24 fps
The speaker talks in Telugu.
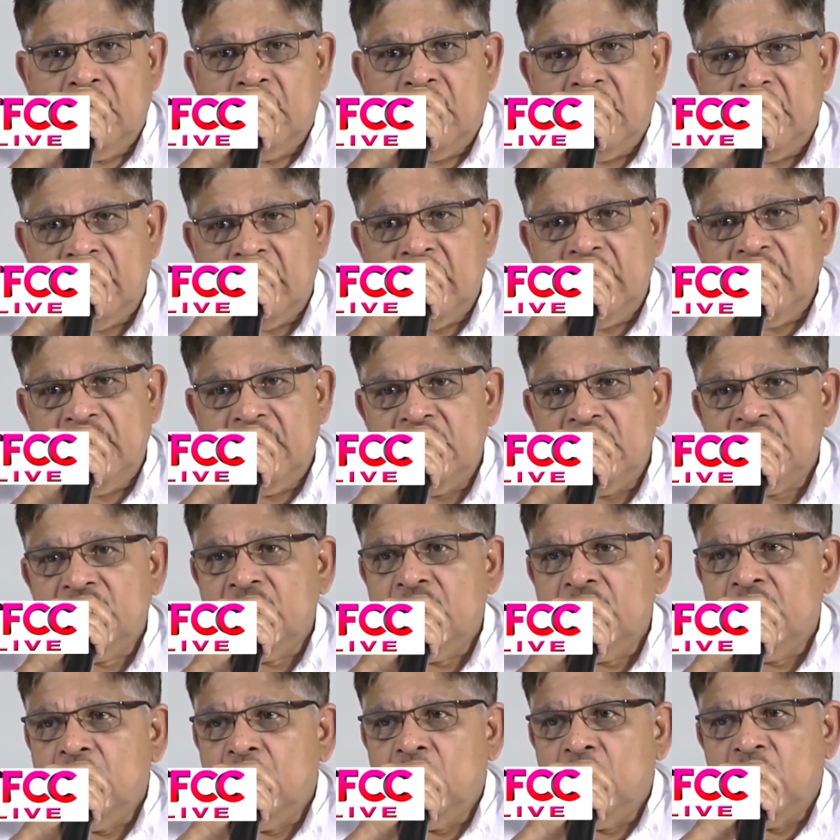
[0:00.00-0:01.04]
అంటే
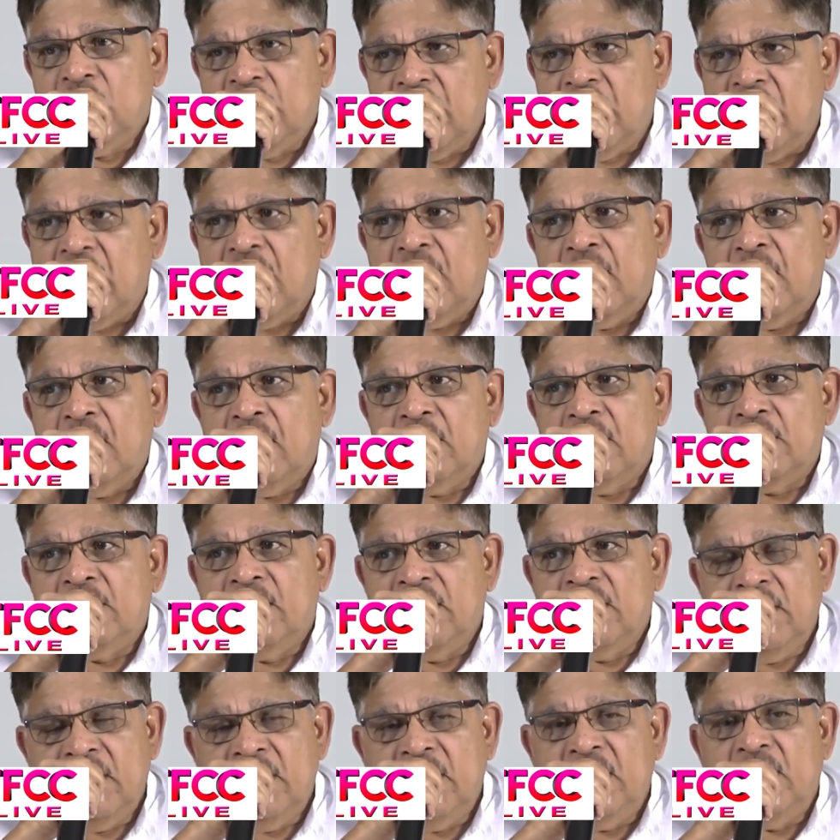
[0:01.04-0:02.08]
ఇండస్ట్రీలో ఉన్న
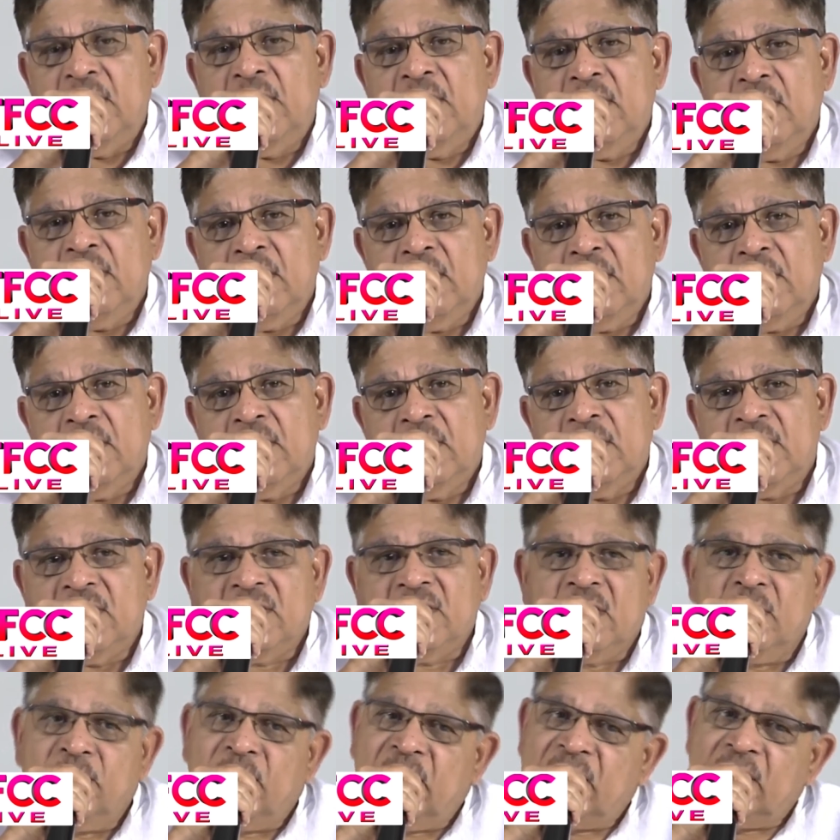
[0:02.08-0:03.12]
దీన్ని
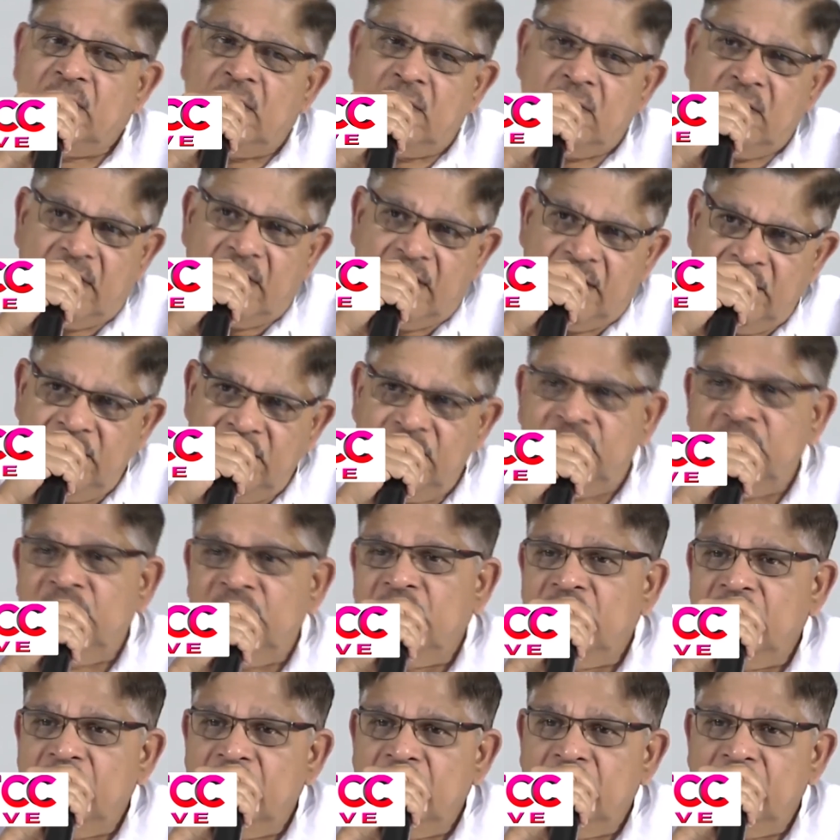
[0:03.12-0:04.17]
ఇండస్ట్రీ పెద్దలు గ్రహించి
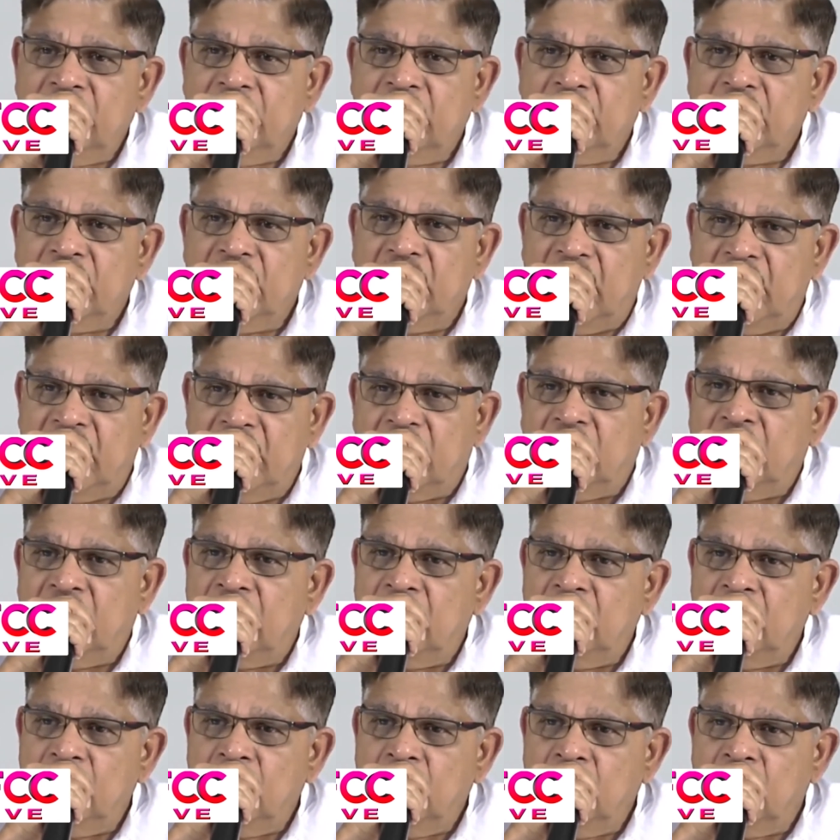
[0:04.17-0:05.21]
దానికి
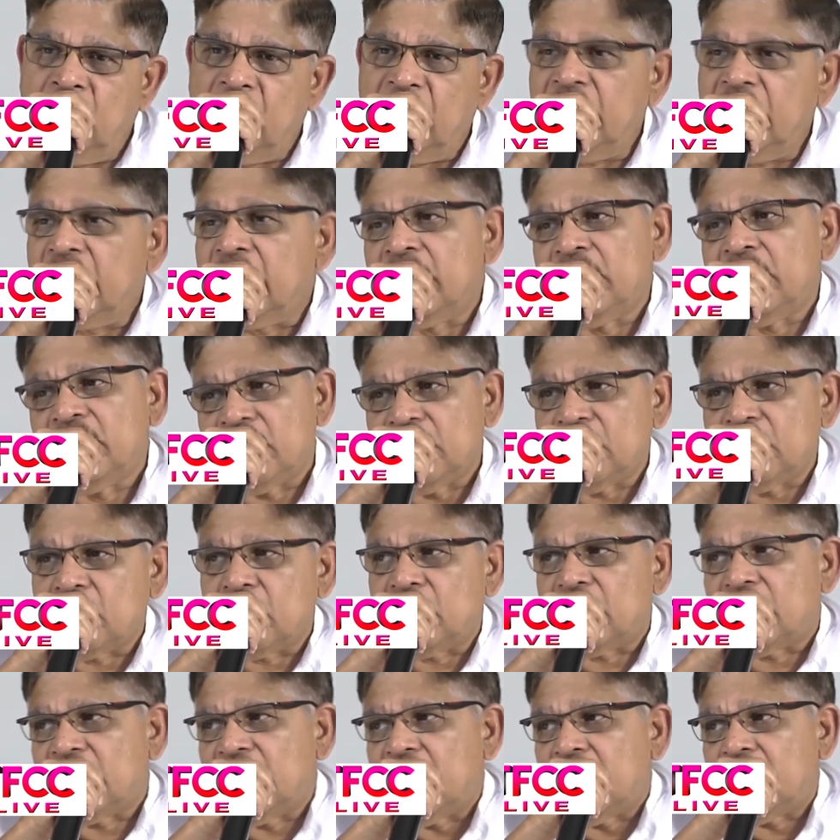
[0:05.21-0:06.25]
ఒక నిర్ణయం
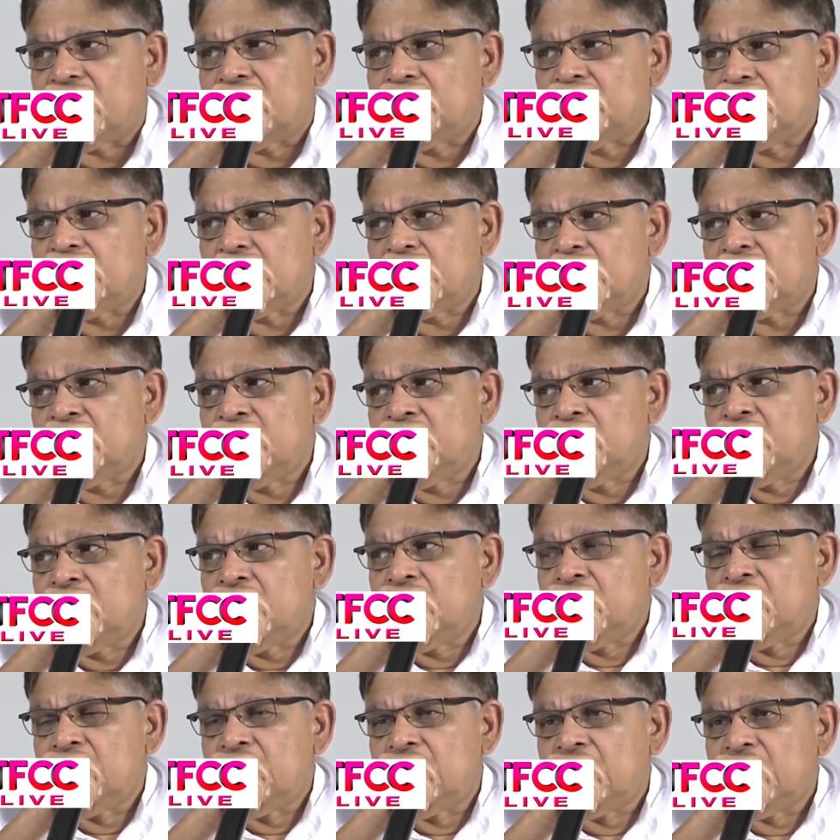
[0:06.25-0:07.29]
తీసుకుంటున్నారు
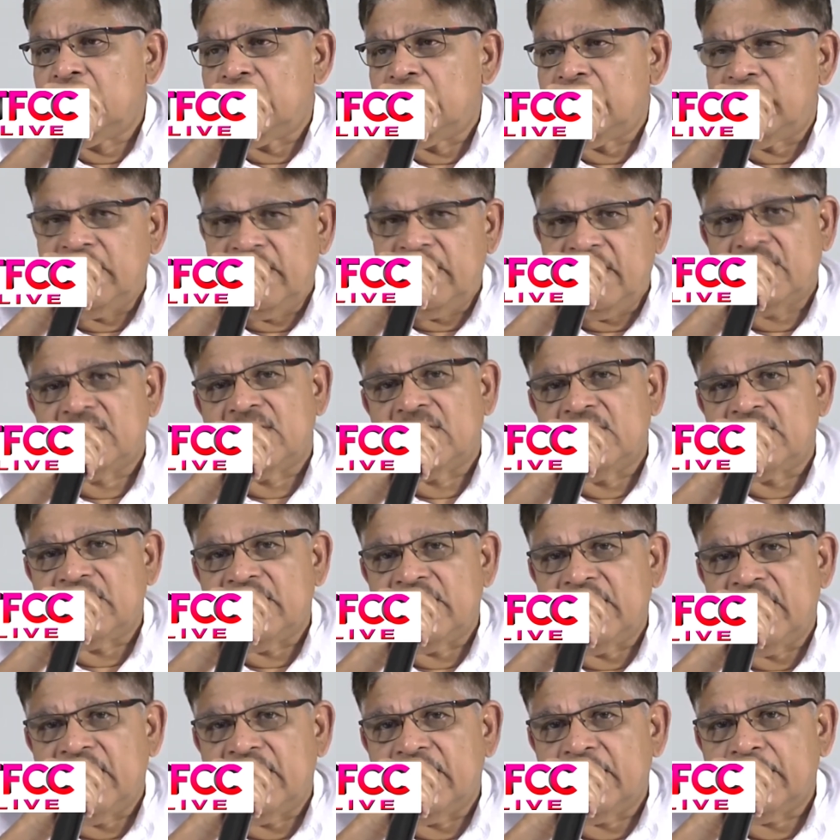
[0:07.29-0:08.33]
రిడ్రెస్లు
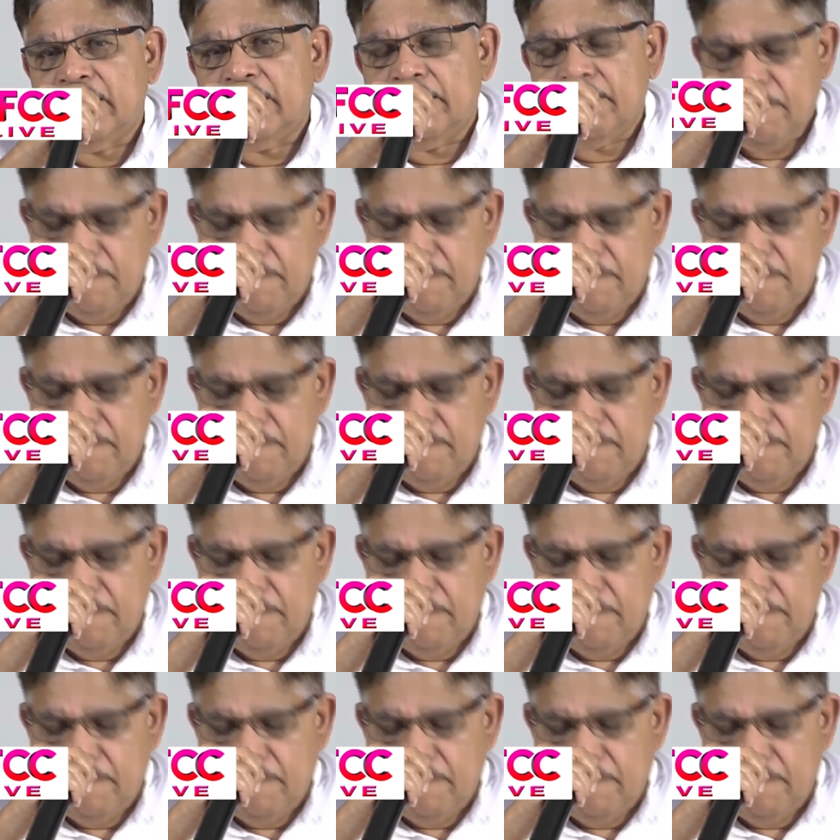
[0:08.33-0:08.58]
చేయడానికి